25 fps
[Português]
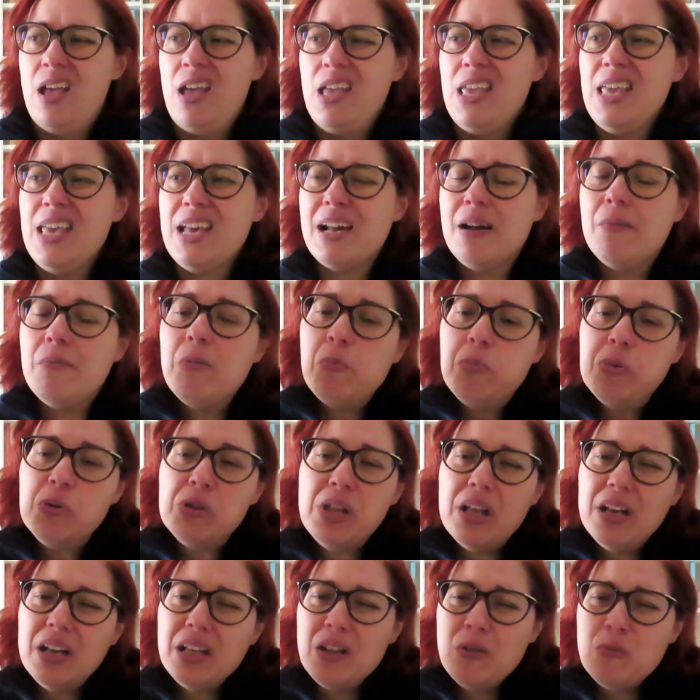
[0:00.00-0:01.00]
E acaba por
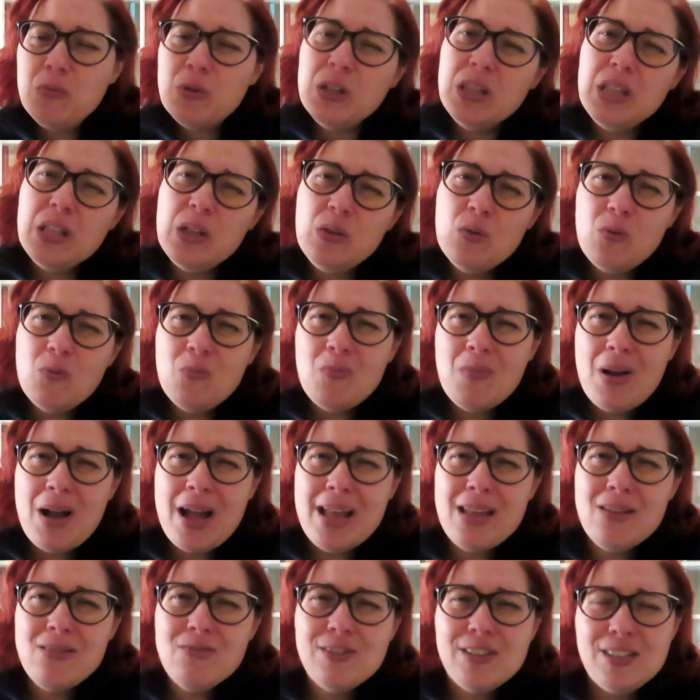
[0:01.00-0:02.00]
estar aqui um bocadinho no
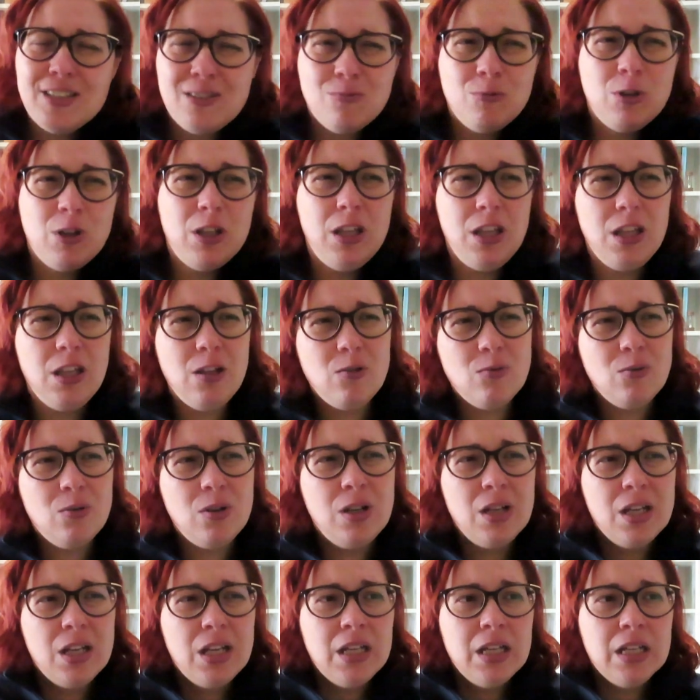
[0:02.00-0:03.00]
meio, assim, um bocadinho
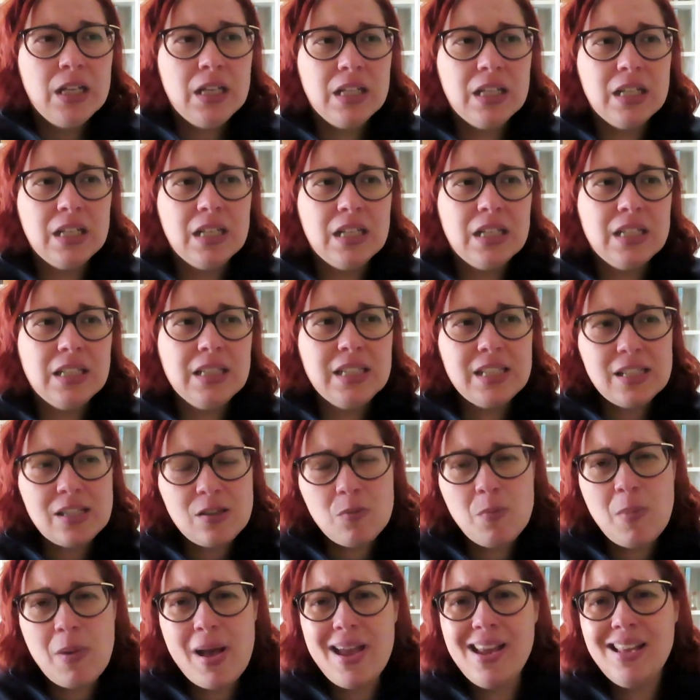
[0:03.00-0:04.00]
uh,
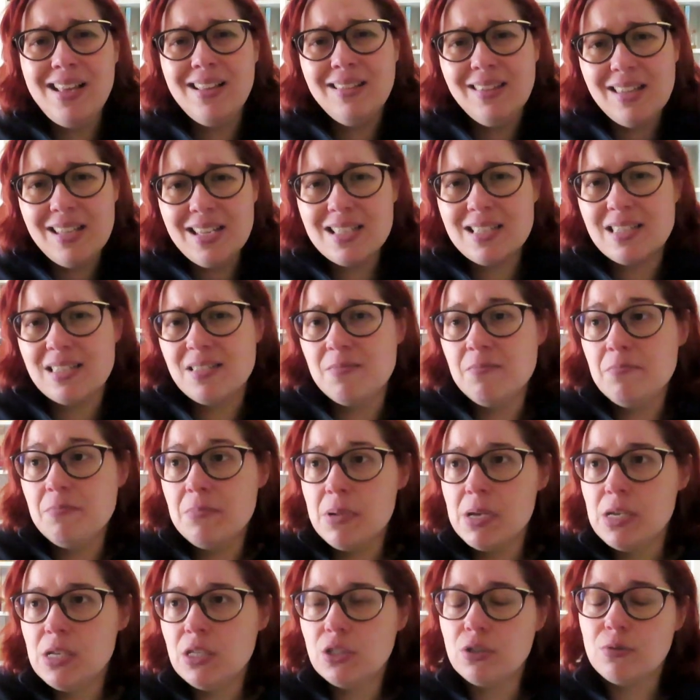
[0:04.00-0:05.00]
lê-se bem, lê-se,
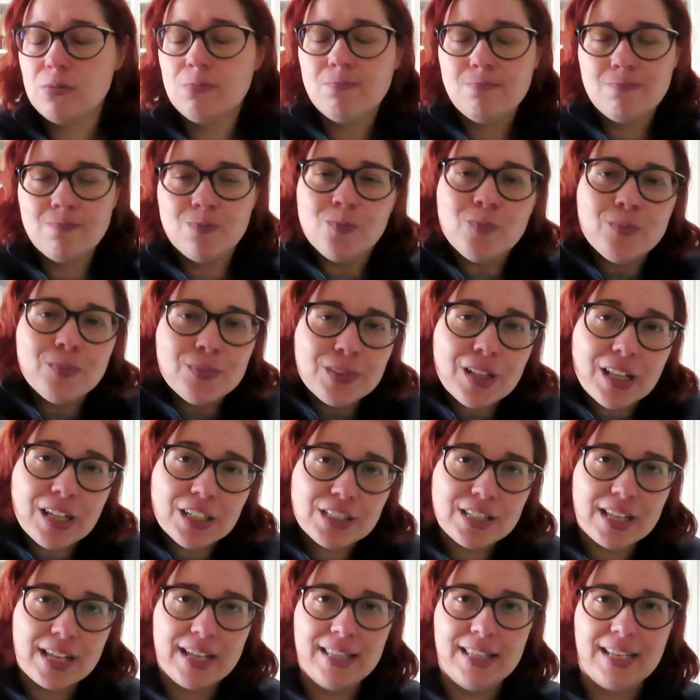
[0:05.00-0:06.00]
mas lá
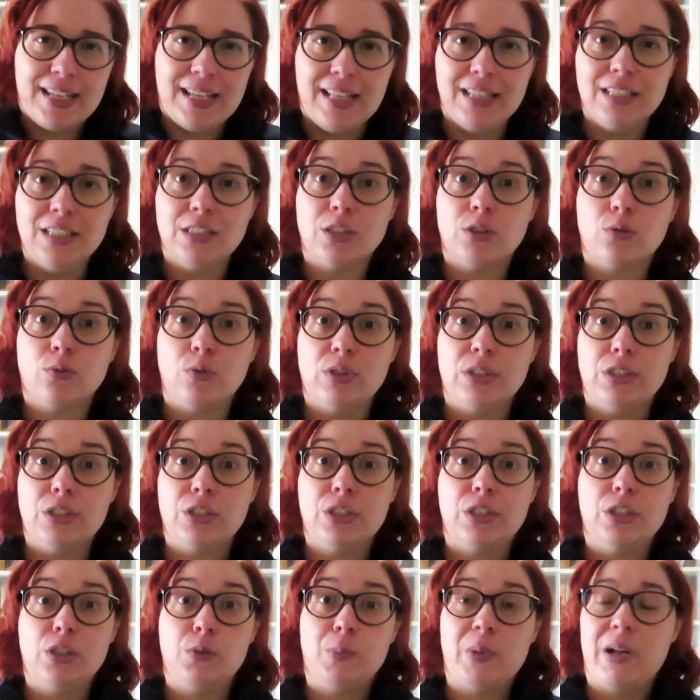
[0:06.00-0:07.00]
está, é daquelas coisas
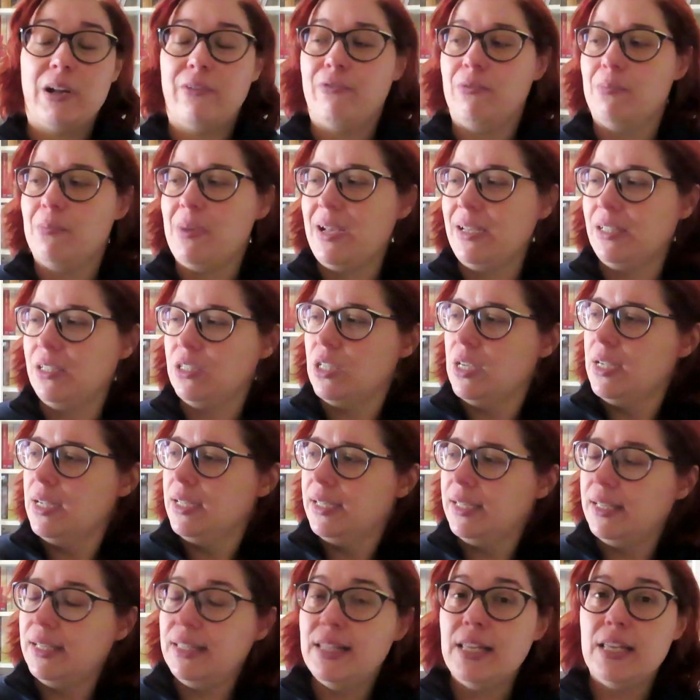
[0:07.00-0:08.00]
que esperava mais
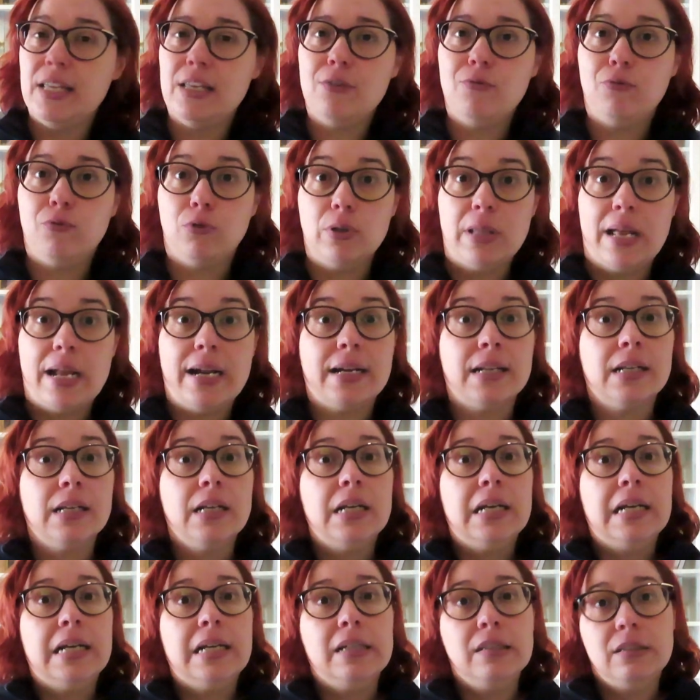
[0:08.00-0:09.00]
e daí vou dar
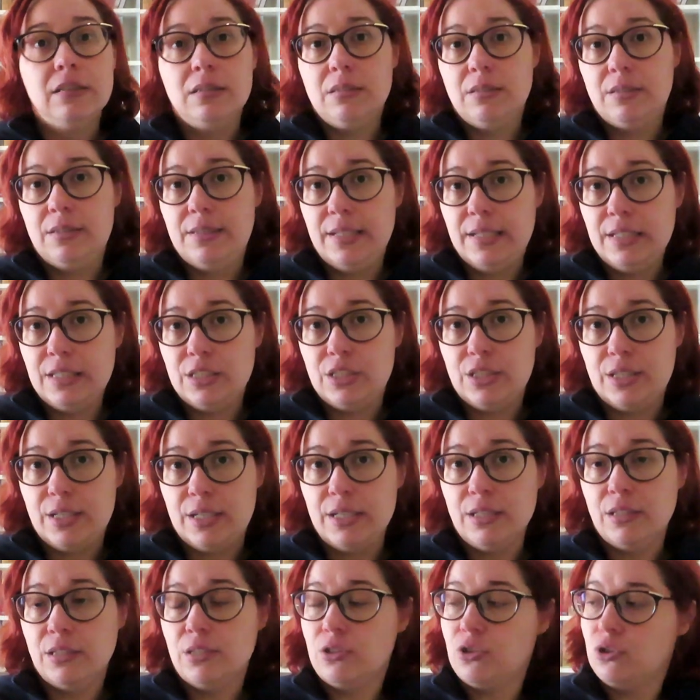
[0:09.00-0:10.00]
uh, ah, 3
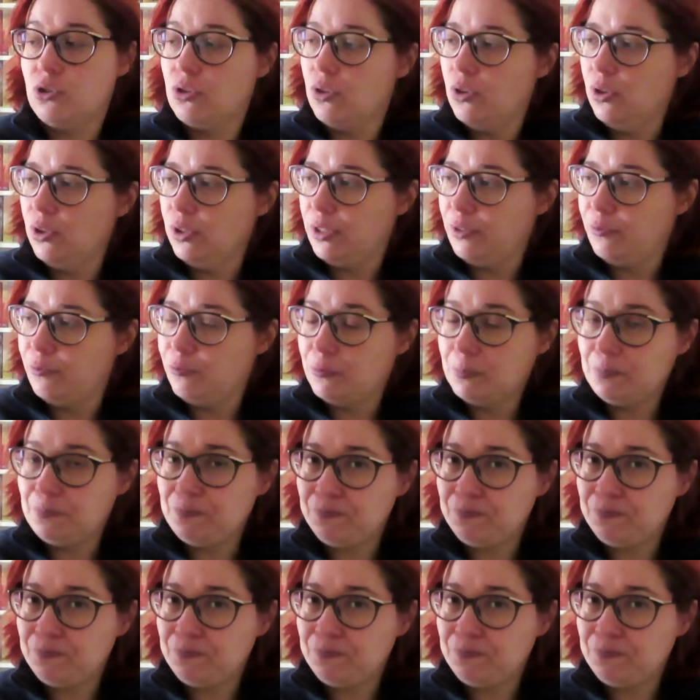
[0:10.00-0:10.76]
estrelas ao livro.